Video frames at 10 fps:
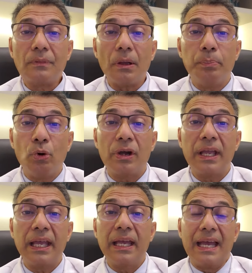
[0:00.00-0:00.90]

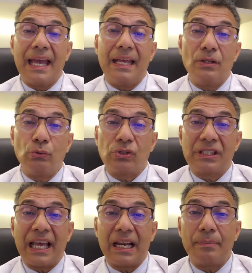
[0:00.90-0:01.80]
porque o
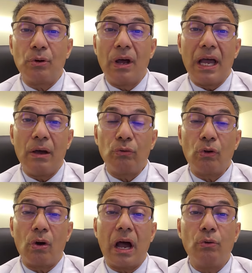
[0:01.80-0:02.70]
cérebro é um
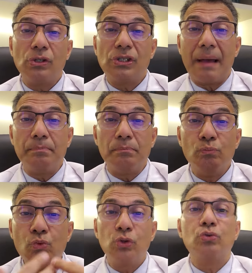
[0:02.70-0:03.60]
local onde há
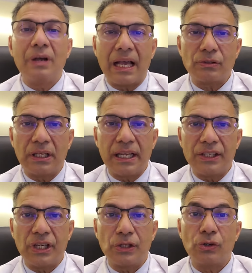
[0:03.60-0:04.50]
muito gasto
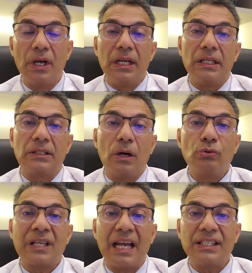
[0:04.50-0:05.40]
energético. Então,
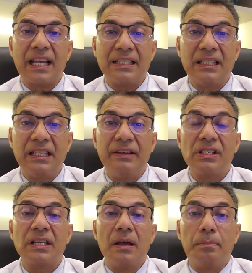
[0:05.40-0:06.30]
os radicais
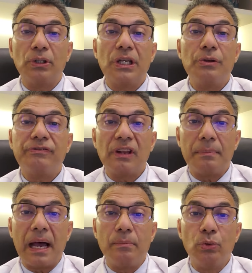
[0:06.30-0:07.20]
livres poderiam
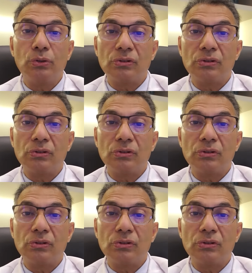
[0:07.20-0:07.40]
inflamar muito o